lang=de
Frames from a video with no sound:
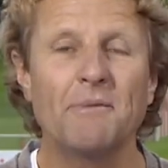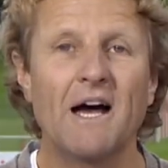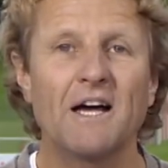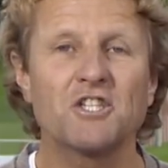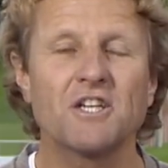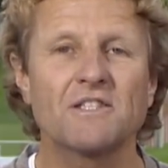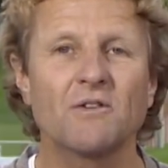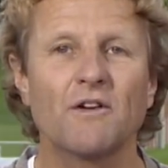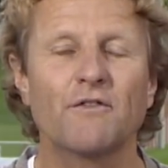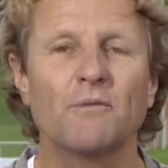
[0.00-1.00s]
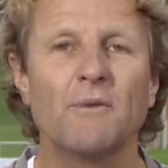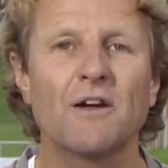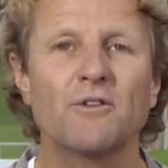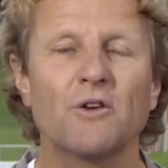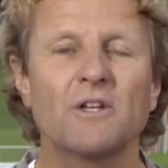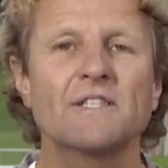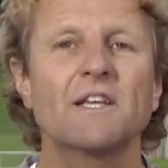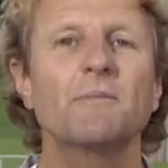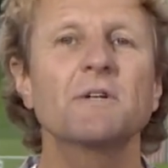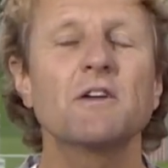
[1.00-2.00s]
paar mehr Einschätzungen von Mario Götze
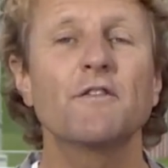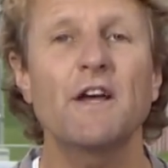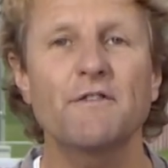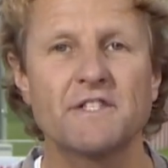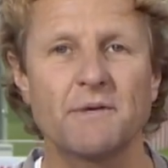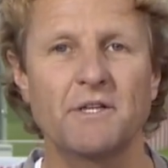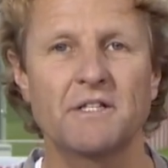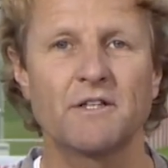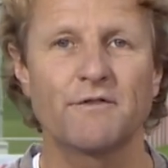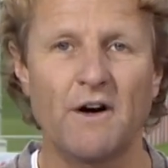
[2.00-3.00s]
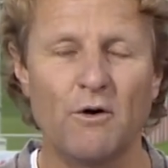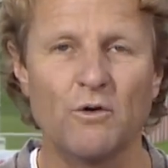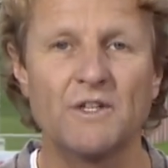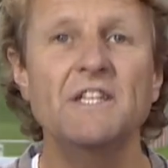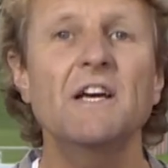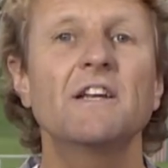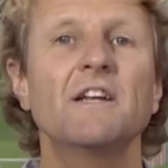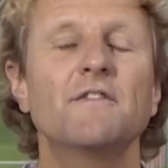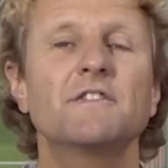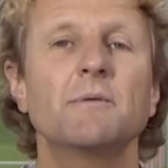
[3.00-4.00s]
gibt es auf FCB TV und hier in den
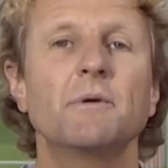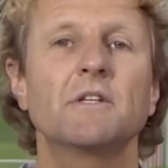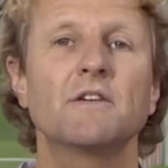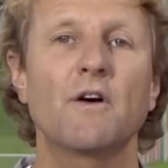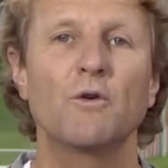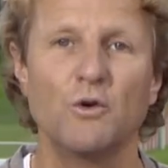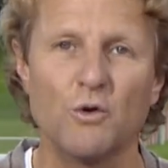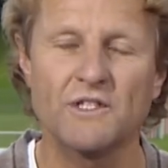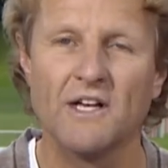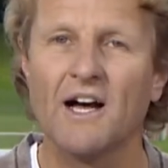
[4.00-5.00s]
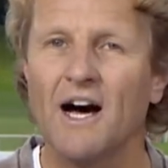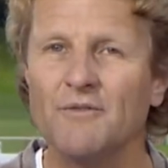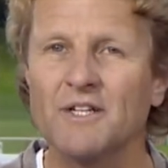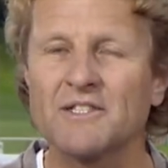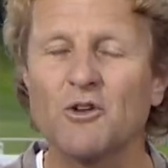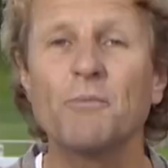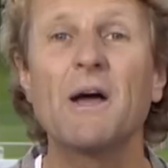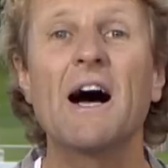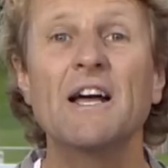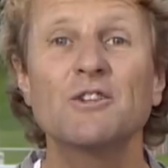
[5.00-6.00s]
FCB TV News haben wir jetzt noch
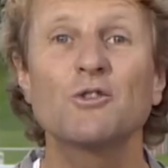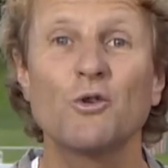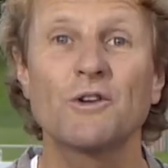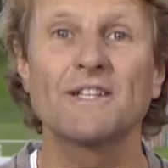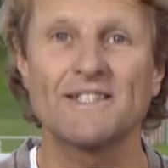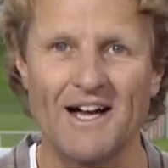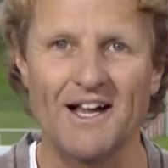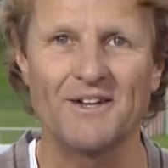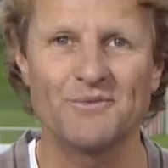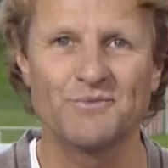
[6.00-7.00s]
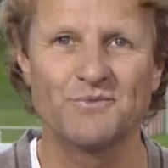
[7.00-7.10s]
beeindruckende Zahlen.